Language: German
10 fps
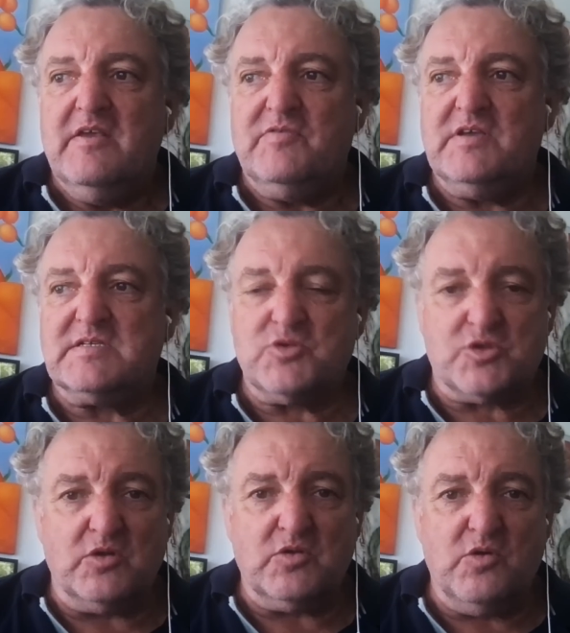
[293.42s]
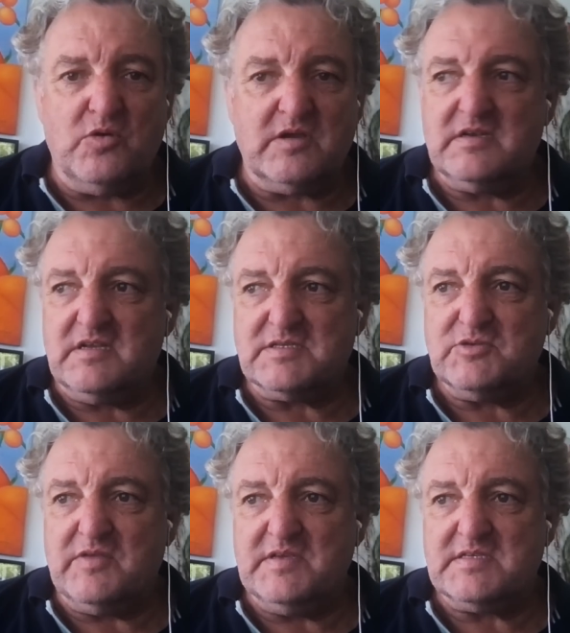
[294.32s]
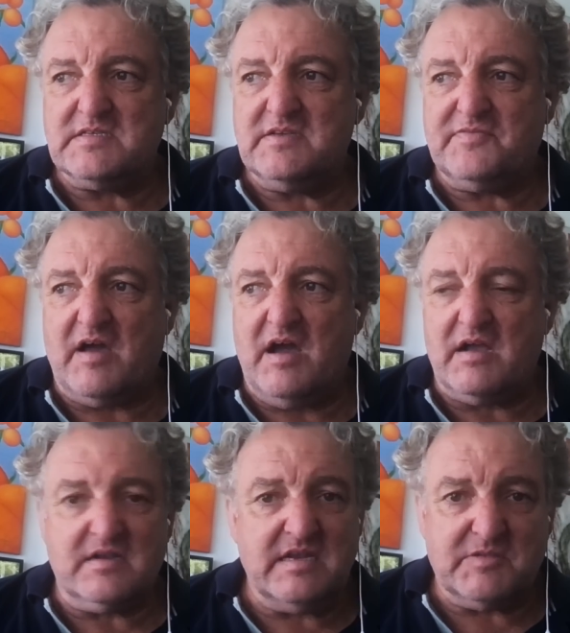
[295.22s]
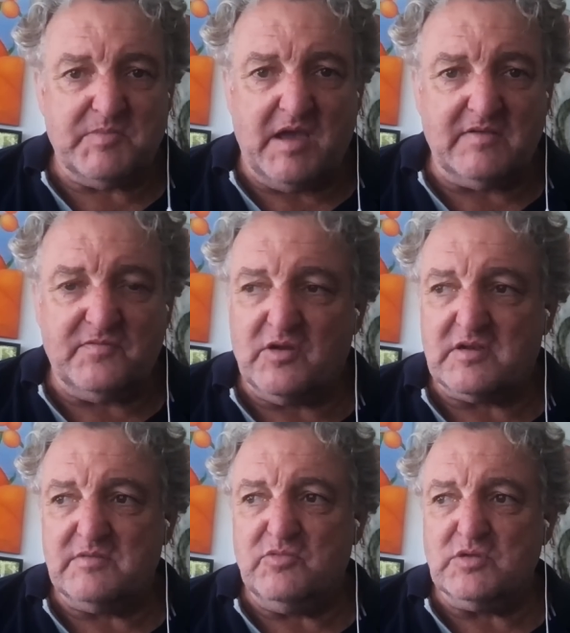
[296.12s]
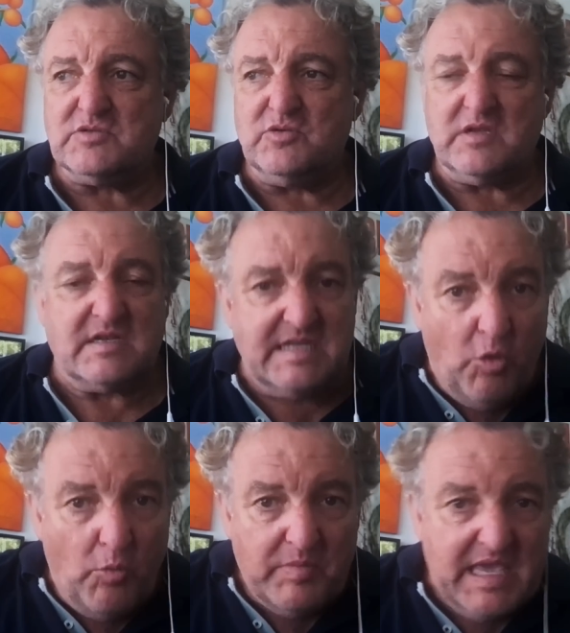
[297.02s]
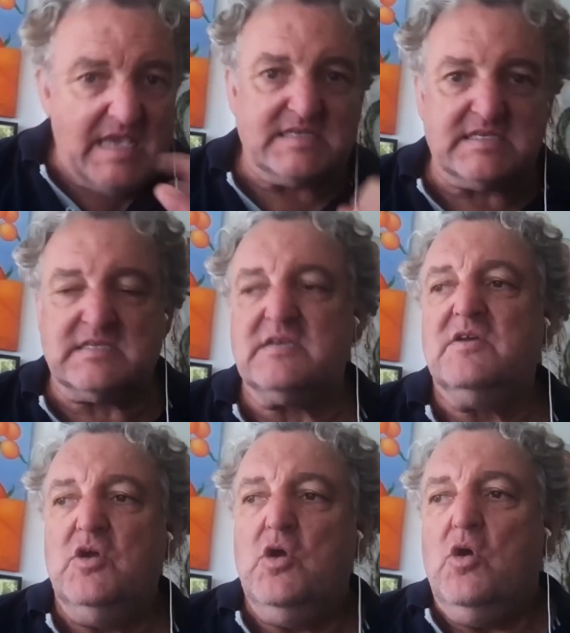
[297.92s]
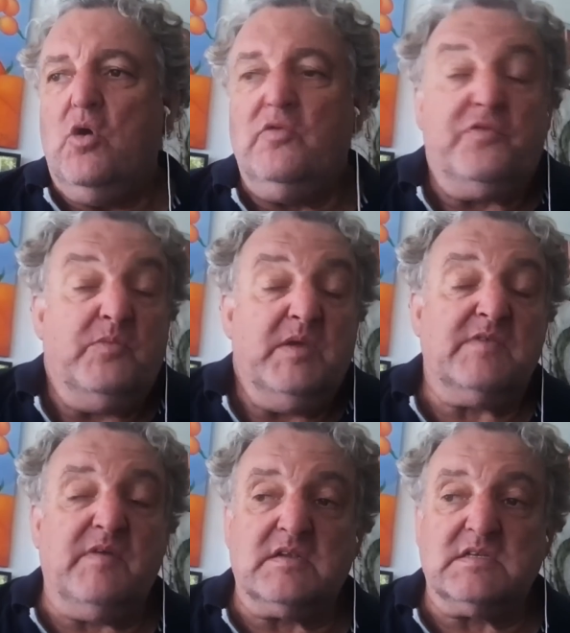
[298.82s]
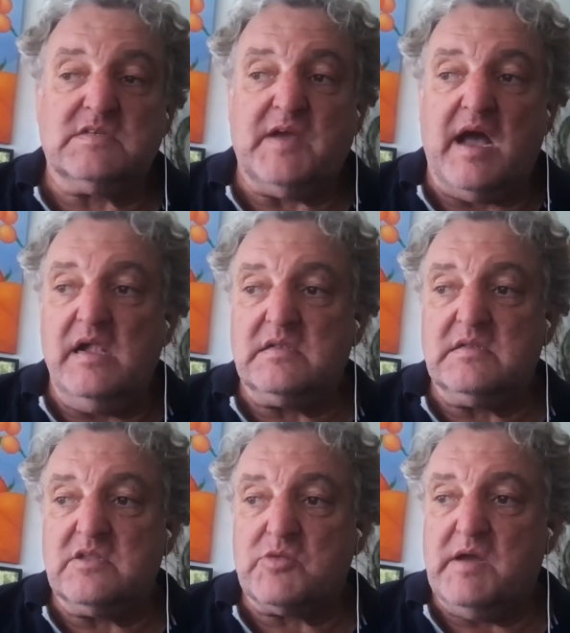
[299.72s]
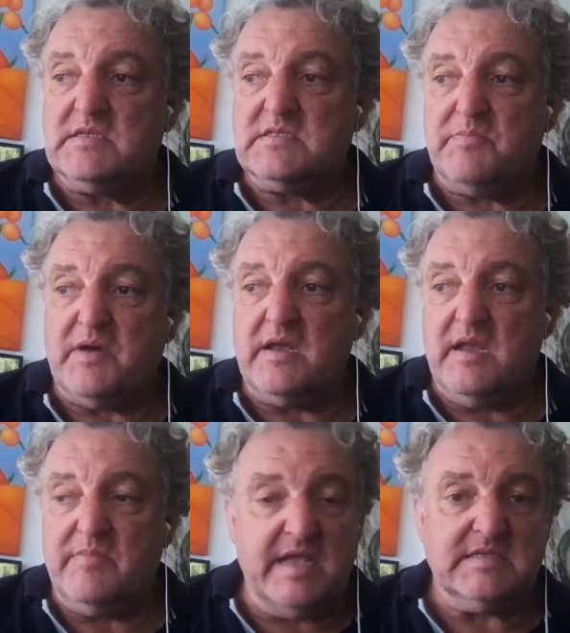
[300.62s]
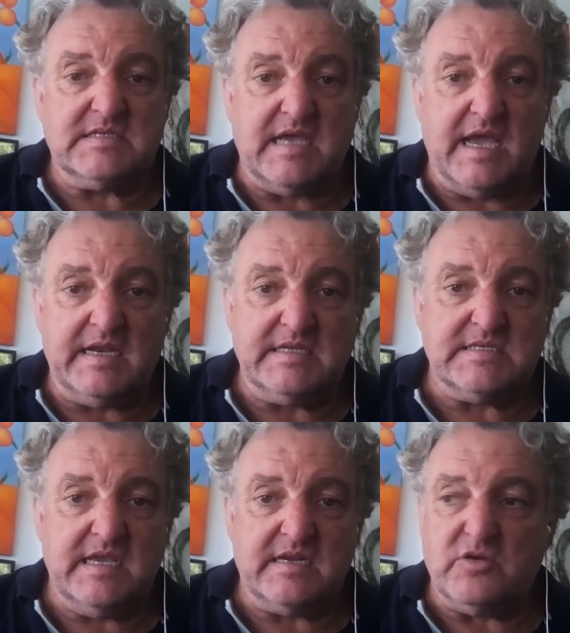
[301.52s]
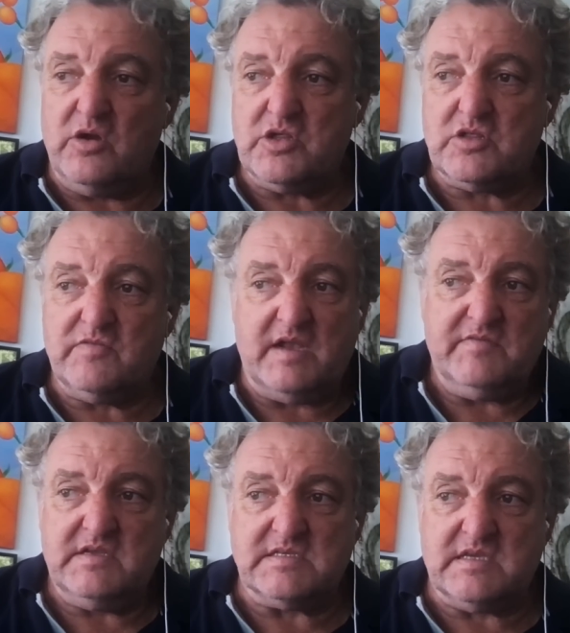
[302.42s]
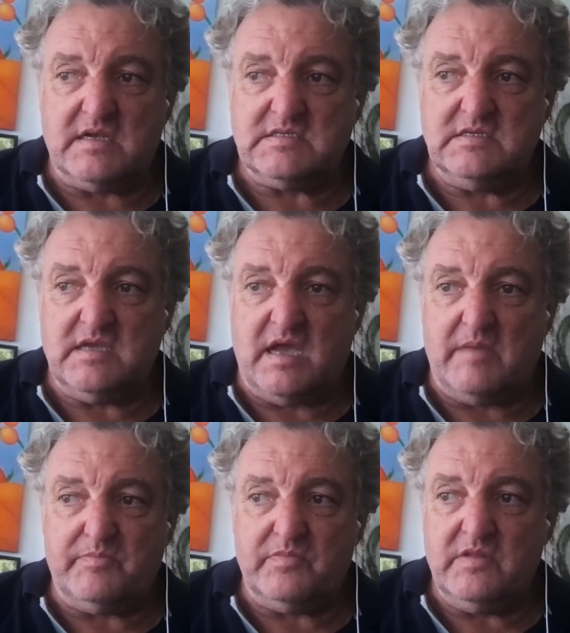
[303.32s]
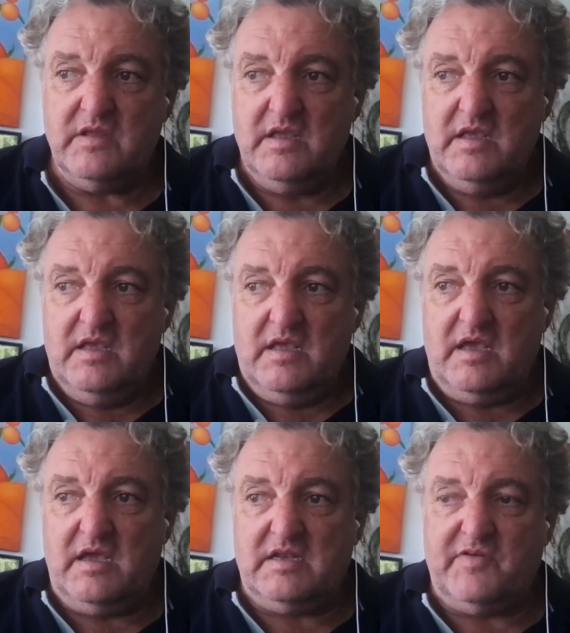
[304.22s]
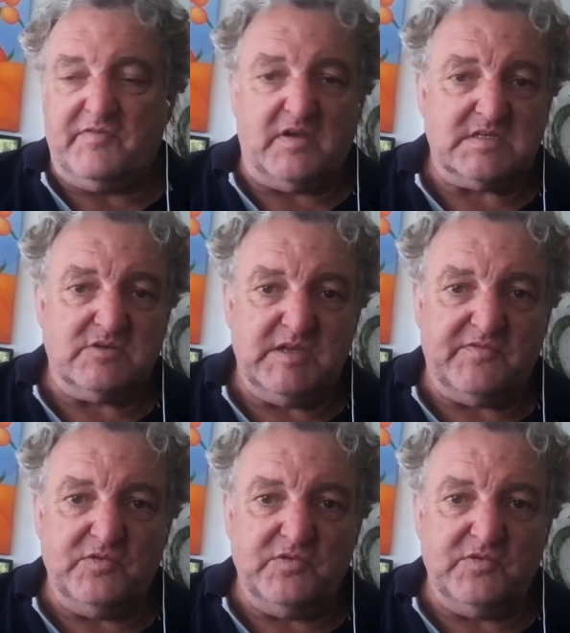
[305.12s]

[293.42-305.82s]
wirst du schon gucken, dass du gewisse Fragen nicht beantworten musst oder die umgehst. Und für mich war das Verhalten des Schweizer Parlaments eigentlich sehr enttäuschend, weil, wie gesagt, sie haben äh, die Verfassung mit